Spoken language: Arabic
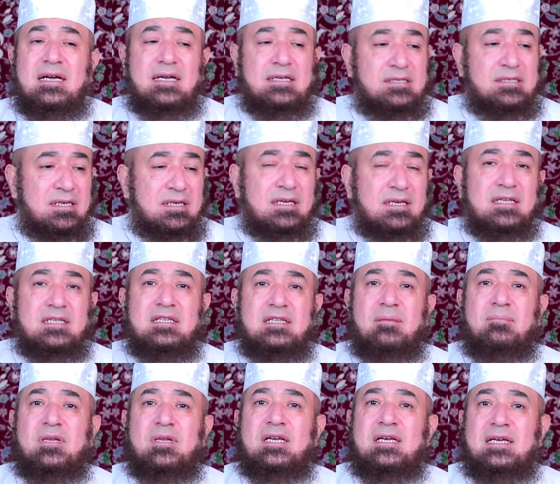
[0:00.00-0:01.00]
كتير
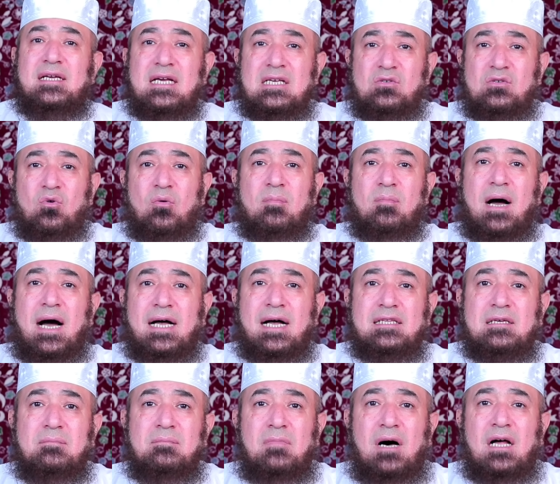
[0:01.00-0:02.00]
جدا من الناس وهم
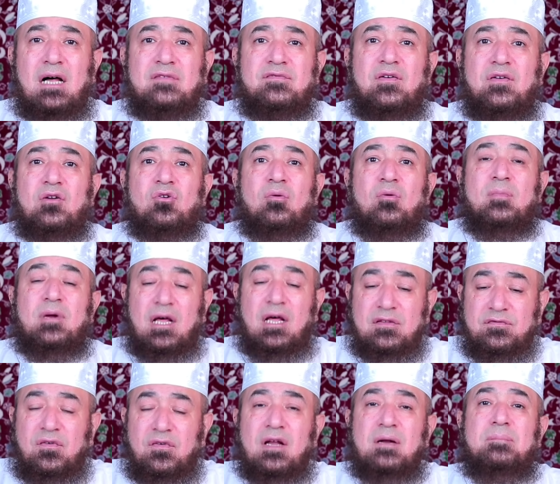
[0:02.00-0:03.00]
قاعدين مع اطفالهم
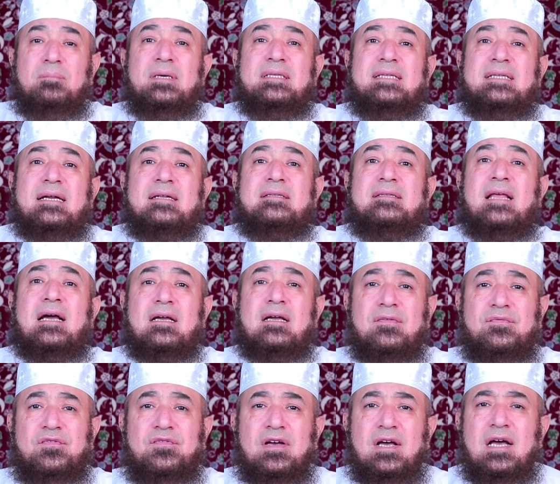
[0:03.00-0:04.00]
الاطفال
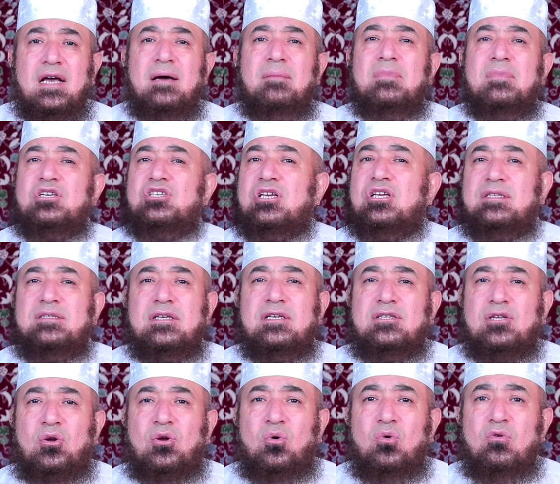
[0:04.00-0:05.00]
بترتجف من شده
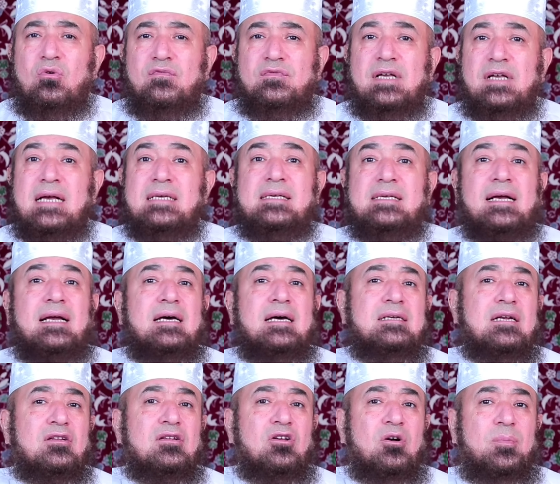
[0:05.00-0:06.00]
الخوف ده اذا
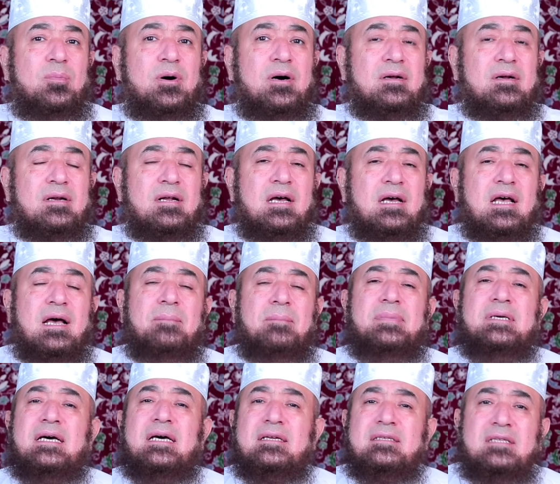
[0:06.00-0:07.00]
كان الكبار
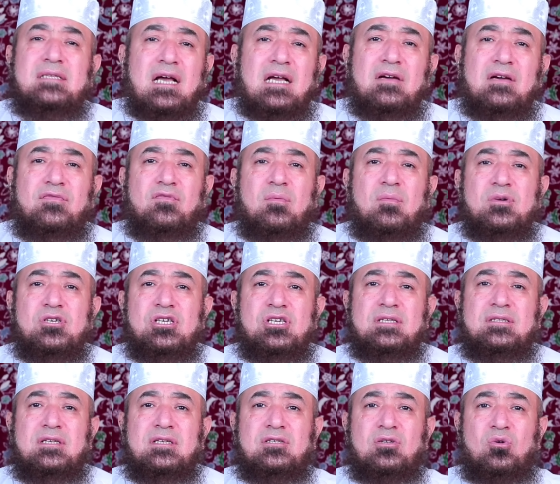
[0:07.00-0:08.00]
بيرتجفوا من
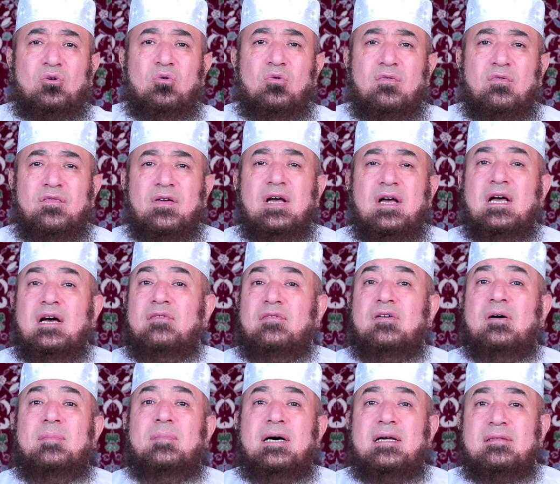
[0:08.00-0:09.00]
شده الخوف
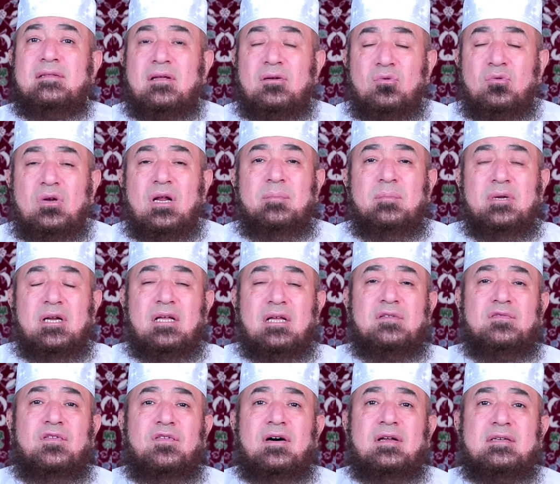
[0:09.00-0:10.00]
فما ظننا
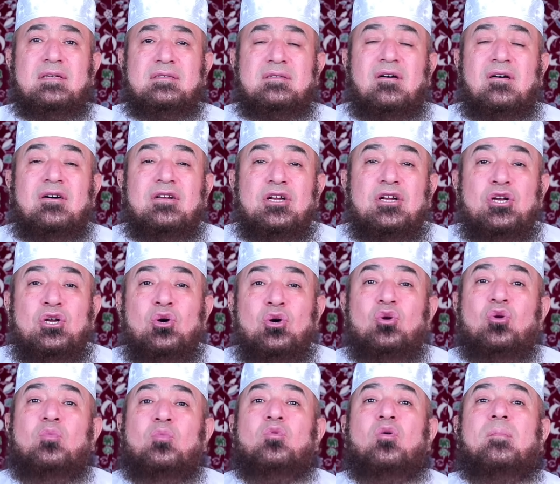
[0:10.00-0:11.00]
بالاطفال الصغار اللي
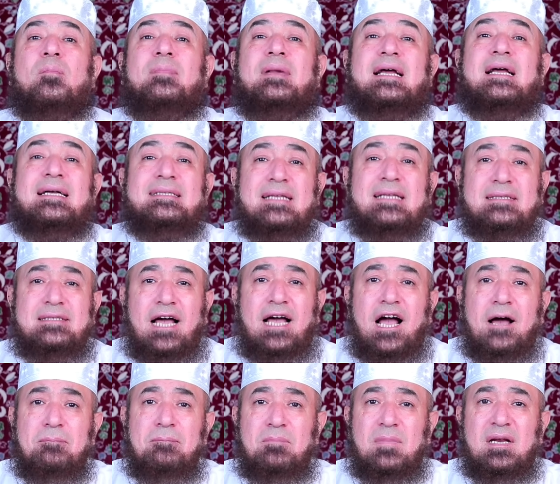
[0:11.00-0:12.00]
قلوبهم لا
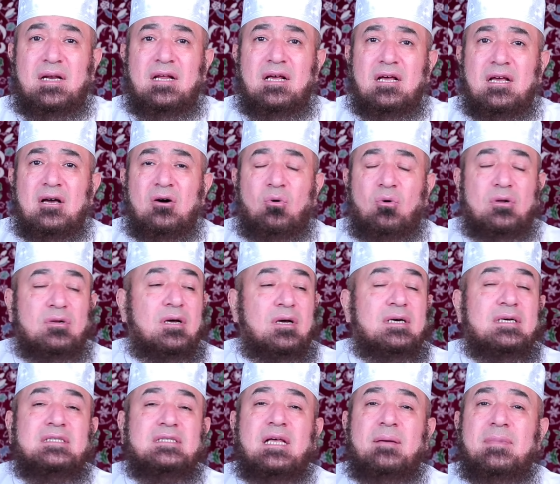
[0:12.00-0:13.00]
تتحمل
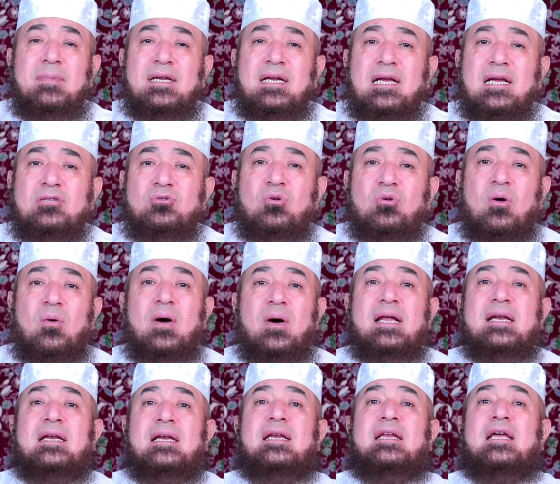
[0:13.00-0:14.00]
والله تمنيت لو
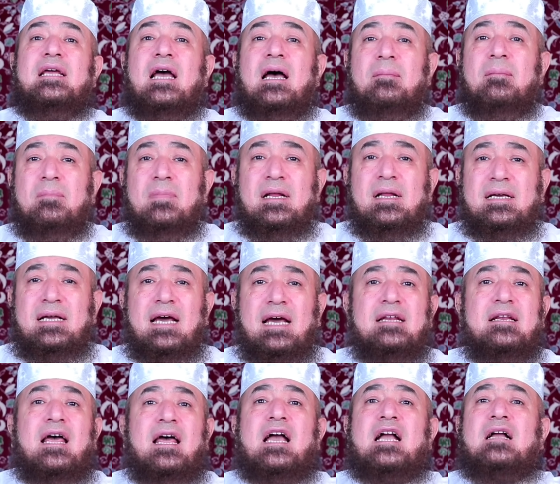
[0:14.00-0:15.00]
اني املك
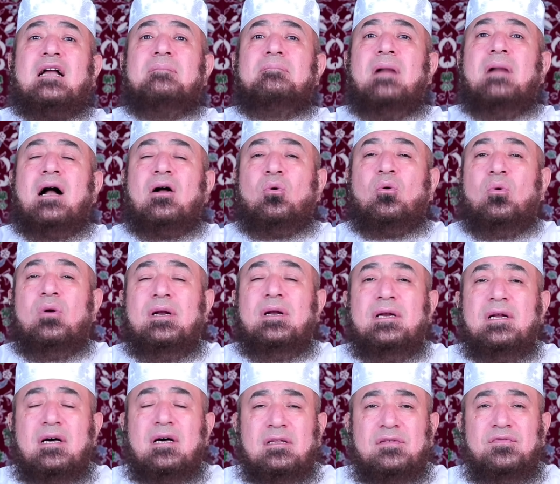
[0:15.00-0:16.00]
ان اجمع
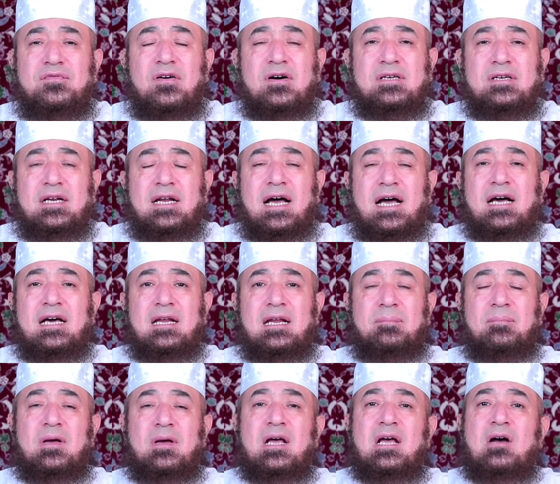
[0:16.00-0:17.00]
كل اطفال
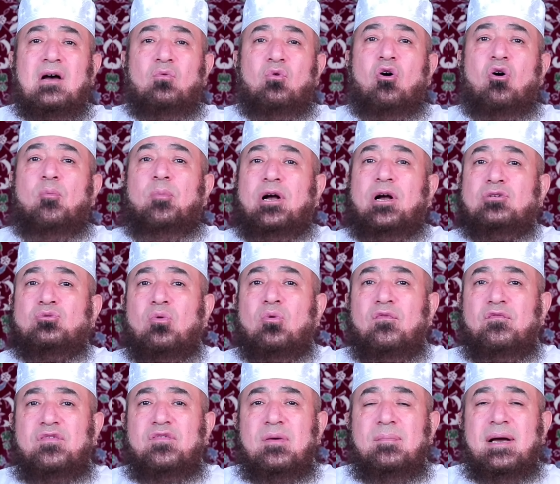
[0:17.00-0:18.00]
العالم
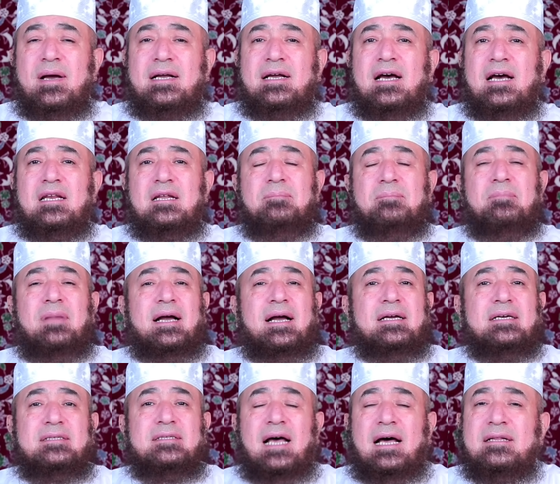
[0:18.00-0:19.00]
وابعدهم في مكان
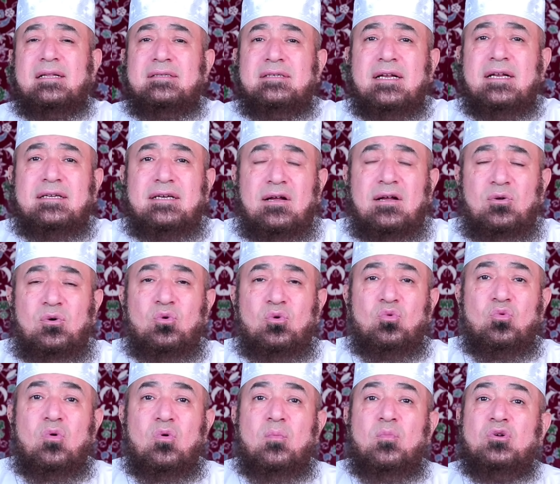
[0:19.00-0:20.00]
بعيد عن تلك
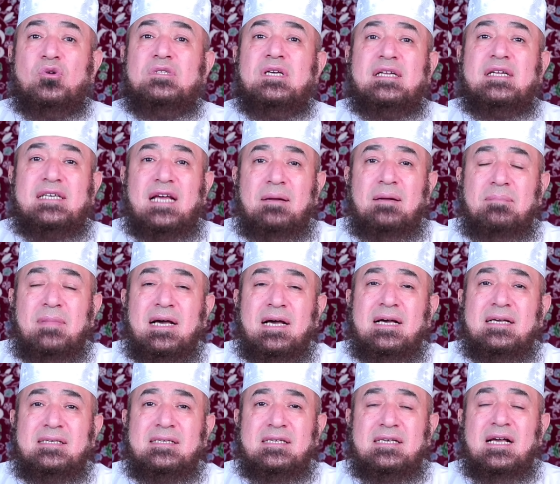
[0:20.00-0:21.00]
الحروب وتلك
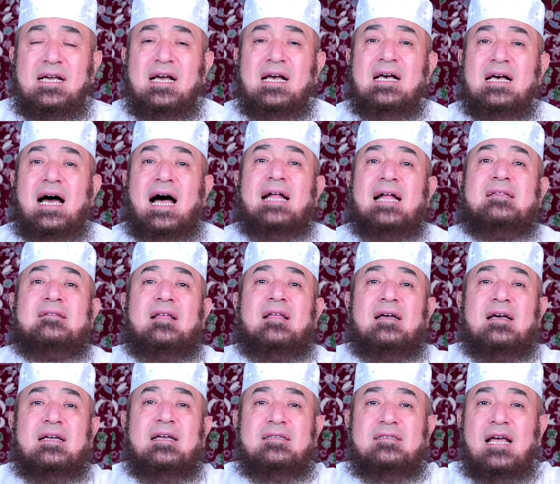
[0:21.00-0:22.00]
المآسي
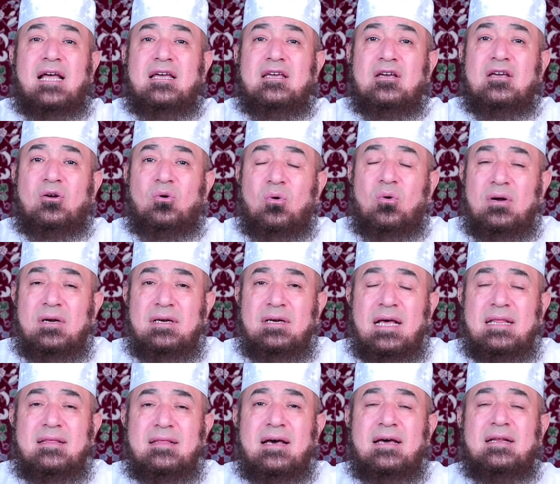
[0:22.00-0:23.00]
حتى ينتهي كل
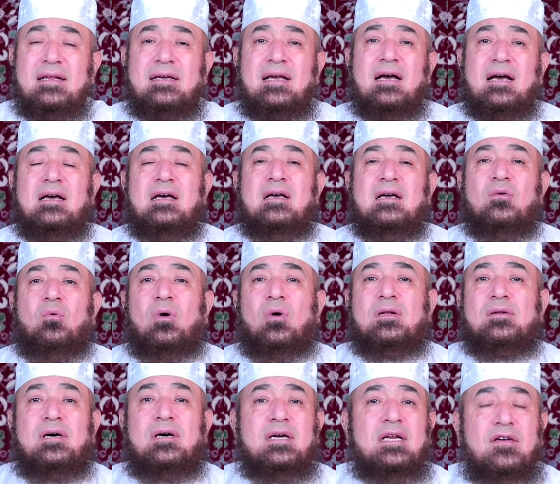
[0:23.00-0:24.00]
ذلك
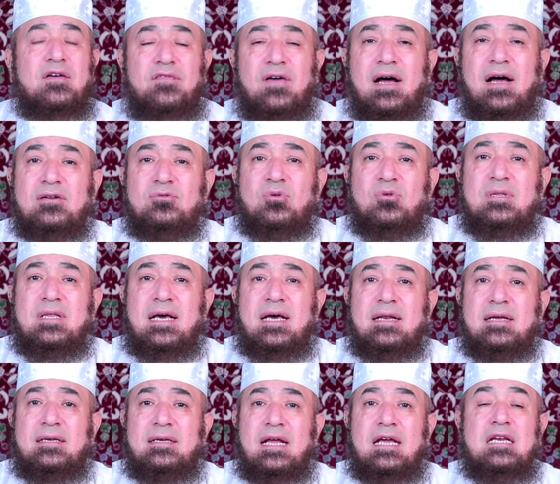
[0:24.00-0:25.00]
والله لفعلت
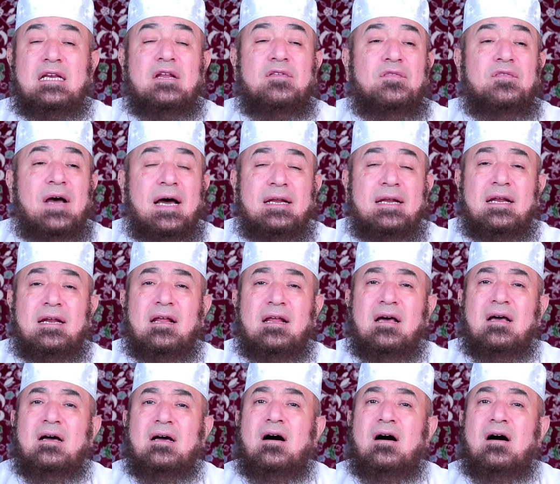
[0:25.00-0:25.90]
ذلك لاني فعلا